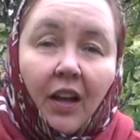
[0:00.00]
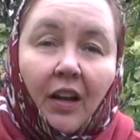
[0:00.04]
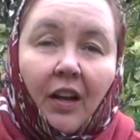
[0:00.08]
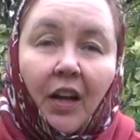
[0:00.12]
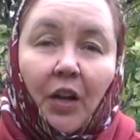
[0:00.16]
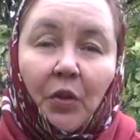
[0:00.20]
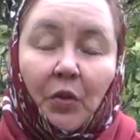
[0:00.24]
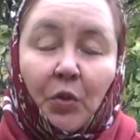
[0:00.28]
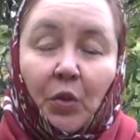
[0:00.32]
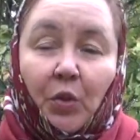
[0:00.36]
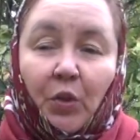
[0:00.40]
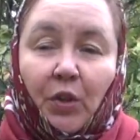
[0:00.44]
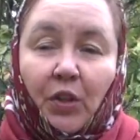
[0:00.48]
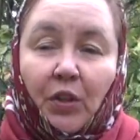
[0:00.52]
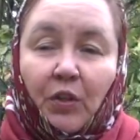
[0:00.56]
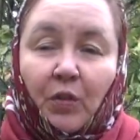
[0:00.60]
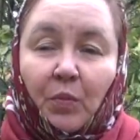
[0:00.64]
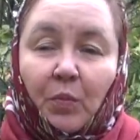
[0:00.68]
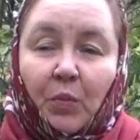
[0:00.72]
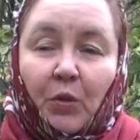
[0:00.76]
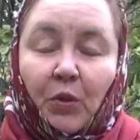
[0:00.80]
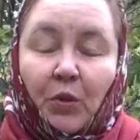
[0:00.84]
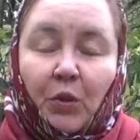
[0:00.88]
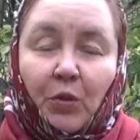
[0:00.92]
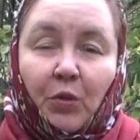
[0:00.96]
который
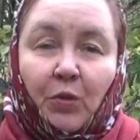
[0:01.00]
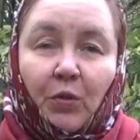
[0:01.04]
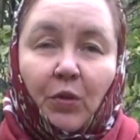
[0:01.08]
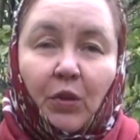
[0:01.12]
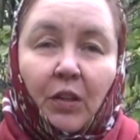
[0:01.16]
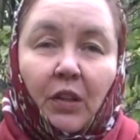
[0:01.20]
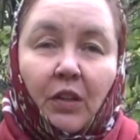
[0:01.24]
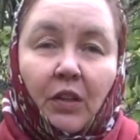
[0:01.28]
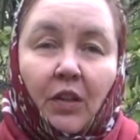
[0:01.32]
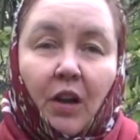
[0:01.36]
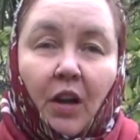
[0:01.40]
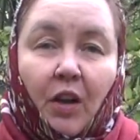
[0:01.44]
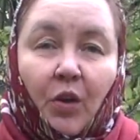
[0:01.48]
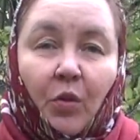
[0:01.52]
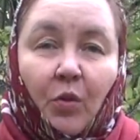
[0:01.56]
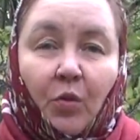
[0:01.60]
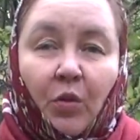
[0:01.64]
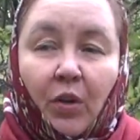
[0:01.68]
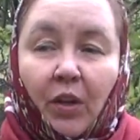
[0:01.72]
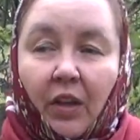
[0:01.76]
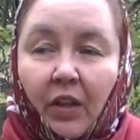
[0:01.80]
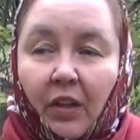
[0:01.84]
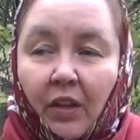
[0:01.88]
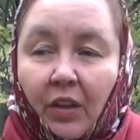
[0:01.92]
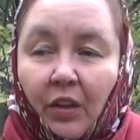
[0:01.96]
используют
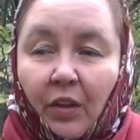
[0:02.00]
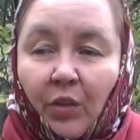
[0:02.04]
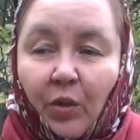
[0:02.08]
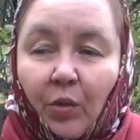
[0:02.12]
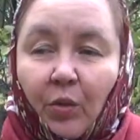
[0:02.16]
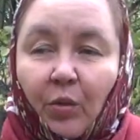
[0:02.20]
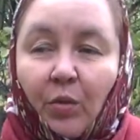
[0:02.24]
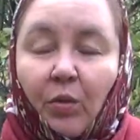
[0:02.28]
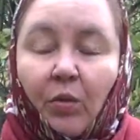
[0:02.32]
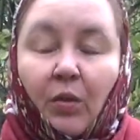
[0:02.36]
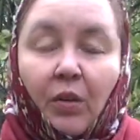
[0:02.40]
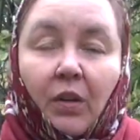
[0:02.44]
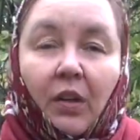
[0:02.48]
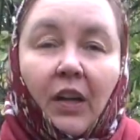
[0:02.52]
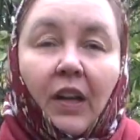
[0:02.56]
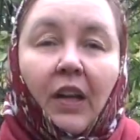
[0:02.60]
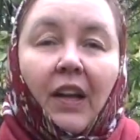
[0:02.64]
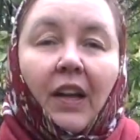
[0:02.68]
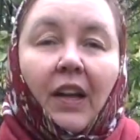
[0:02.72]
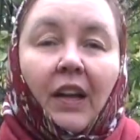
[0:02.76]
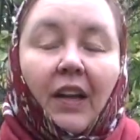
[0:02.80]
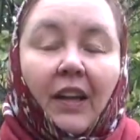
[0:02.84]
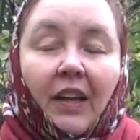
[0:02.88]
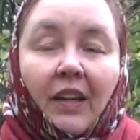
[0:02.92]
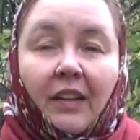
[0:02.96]
алкоголики, то
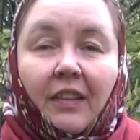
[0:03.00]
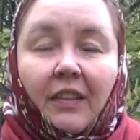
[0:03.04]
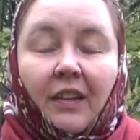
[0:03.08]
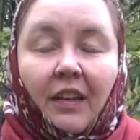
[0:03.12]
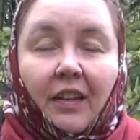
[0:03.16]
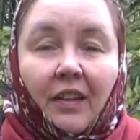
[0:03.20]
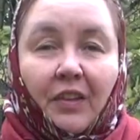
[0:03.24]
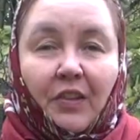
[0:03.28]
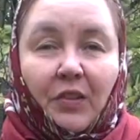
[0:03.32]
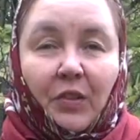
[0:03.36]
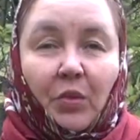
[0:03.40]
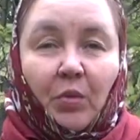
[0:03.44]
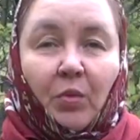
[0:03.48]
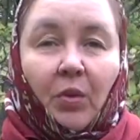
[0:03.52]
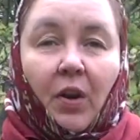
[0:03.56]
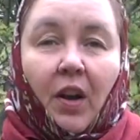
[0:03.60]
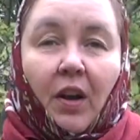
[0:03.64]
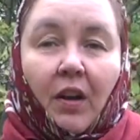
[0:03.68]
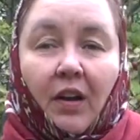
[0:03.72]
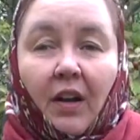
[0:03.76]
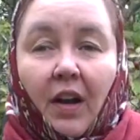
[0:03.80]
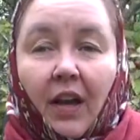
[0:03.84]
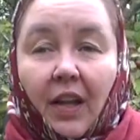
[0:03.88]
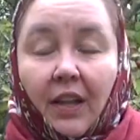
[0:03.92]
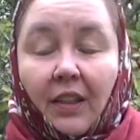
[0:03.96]
это
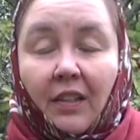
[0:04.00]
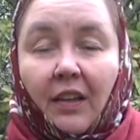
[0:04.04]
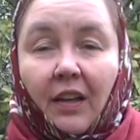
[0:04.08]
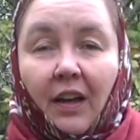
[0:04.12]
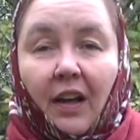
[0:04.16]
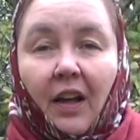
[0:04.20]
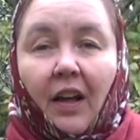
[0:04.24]
суррогат,